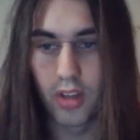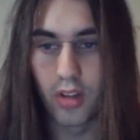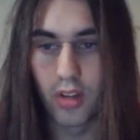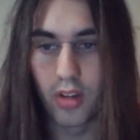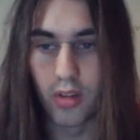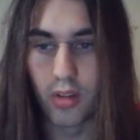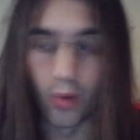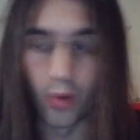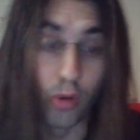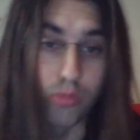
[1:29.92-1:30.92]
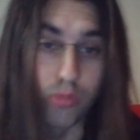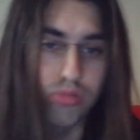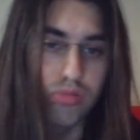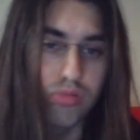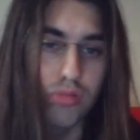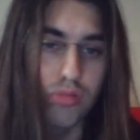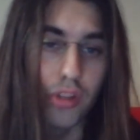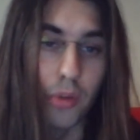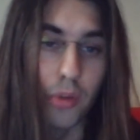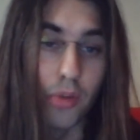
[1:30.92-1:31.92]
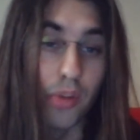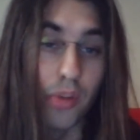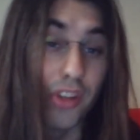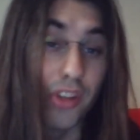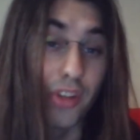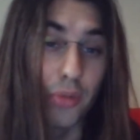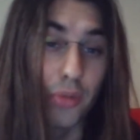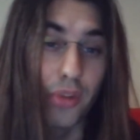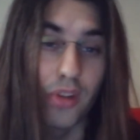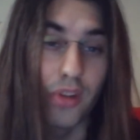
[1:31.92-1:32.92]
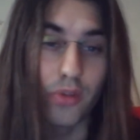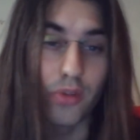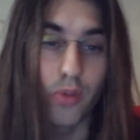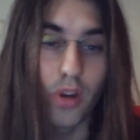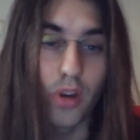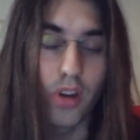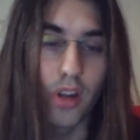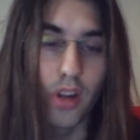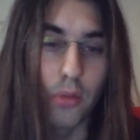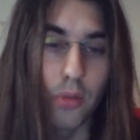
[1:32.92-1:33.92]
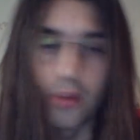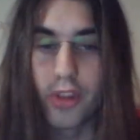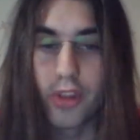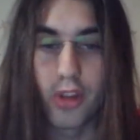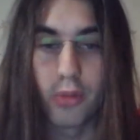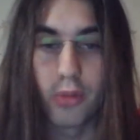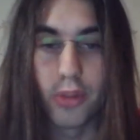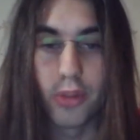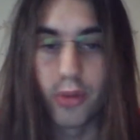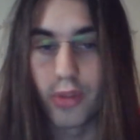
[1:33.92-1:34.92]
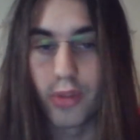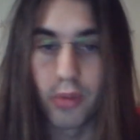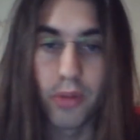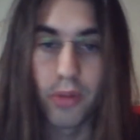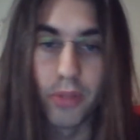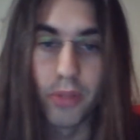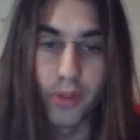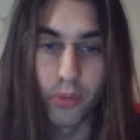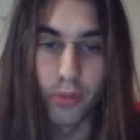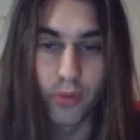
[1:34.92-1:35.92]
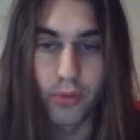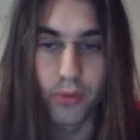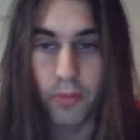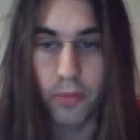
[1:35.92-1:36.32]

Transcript: Euh, voilà, c'était pas une boîte exceptionnelle en soi, elle apportait quelques petits trucs sympas, mais sans plus.